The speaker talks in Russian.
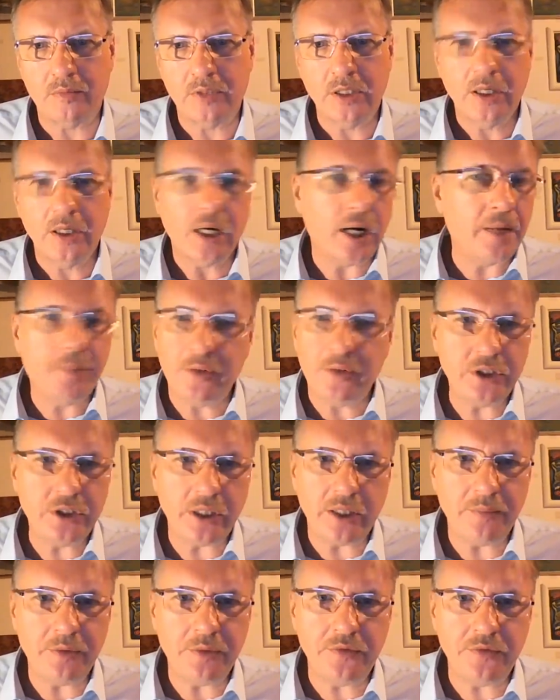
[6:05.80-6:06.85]
А потеря
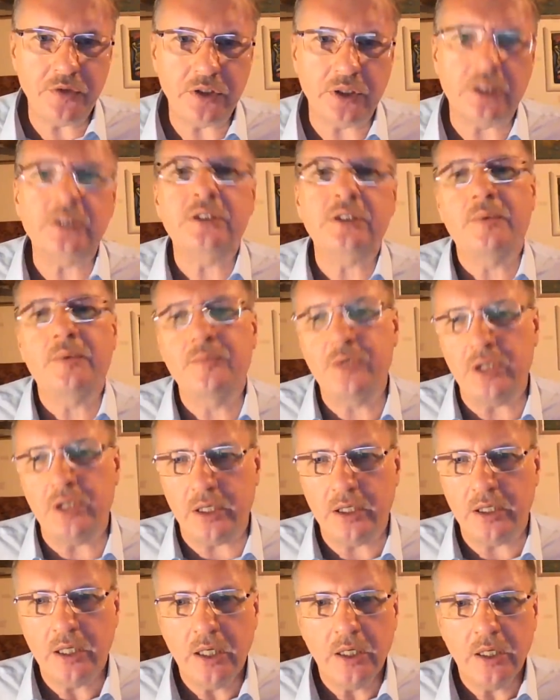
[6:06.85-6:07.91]
безвиза на самом деле,
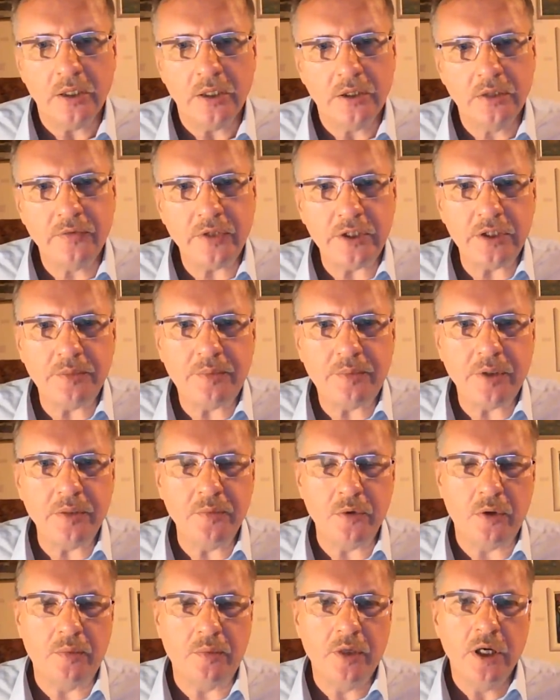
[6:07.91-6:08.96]
давайте
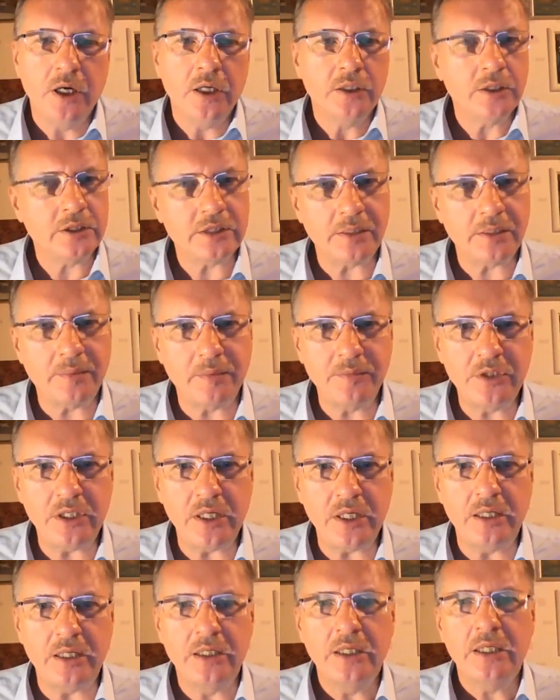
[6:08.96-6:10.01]
поймем, на самом
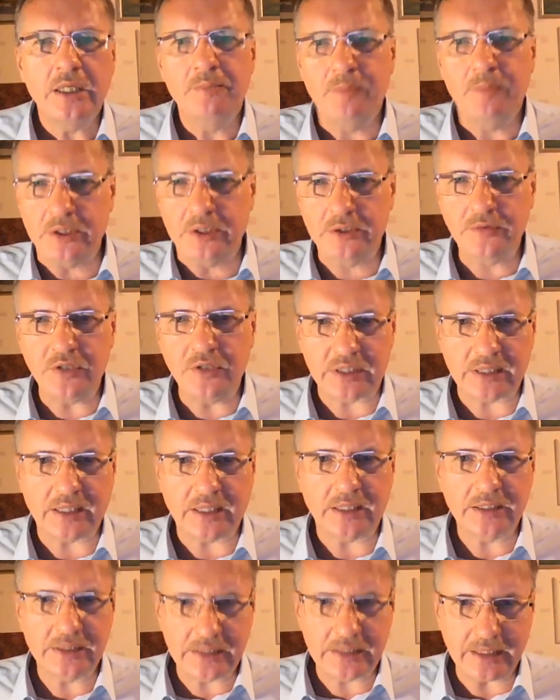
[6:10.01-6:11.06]
деле безвиз как
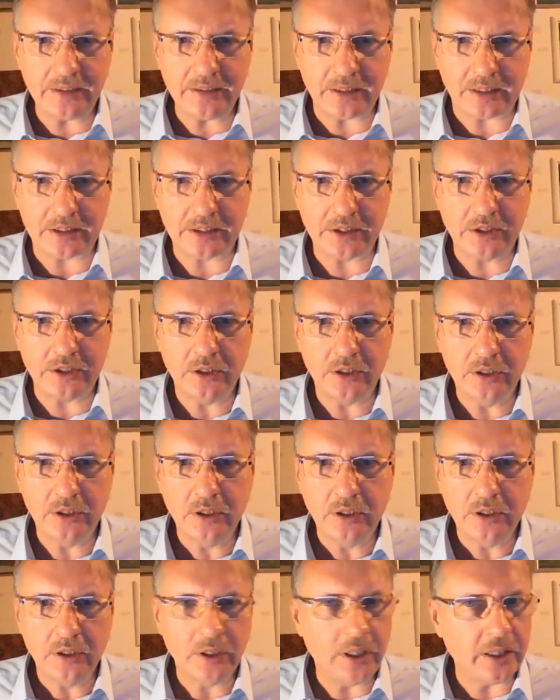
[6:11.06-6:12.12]
ценность
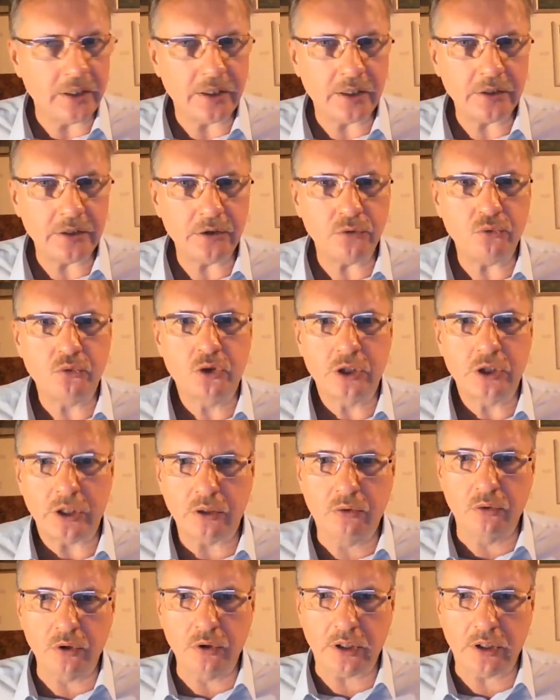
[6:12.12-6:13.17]
для нас уже
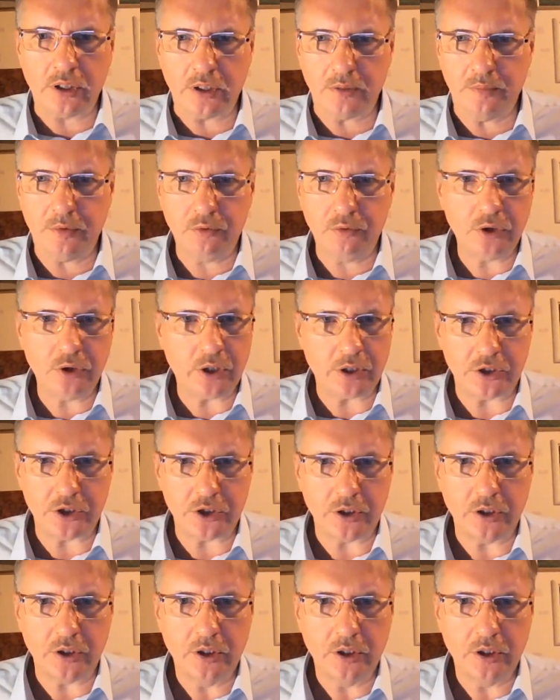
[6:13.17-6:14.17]
год как бы утрачена.